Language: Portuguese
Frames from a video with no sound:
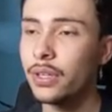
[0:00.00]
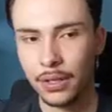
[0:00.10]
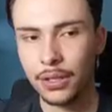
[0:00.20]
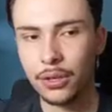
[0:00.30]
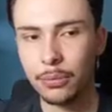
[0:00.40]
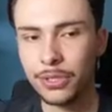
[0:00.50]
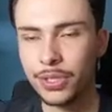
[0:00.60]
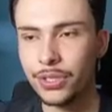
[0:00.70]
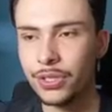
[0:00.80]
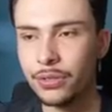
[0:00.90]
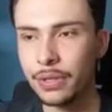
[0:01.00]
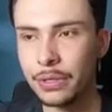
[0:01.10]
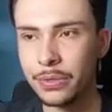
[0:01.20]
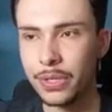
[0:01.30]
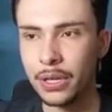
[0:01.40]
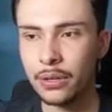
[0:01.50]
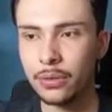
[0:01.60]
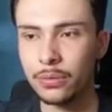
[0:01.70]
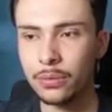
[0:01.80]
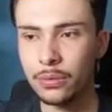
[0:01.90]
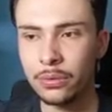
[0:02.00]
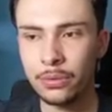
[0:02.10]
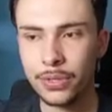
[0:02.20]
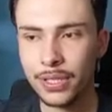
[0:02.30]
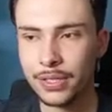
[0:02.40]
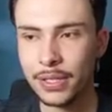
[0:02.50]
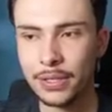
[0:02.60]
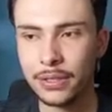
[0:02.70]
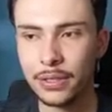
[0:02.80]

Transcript: E como a gente não vai usar o CSS, é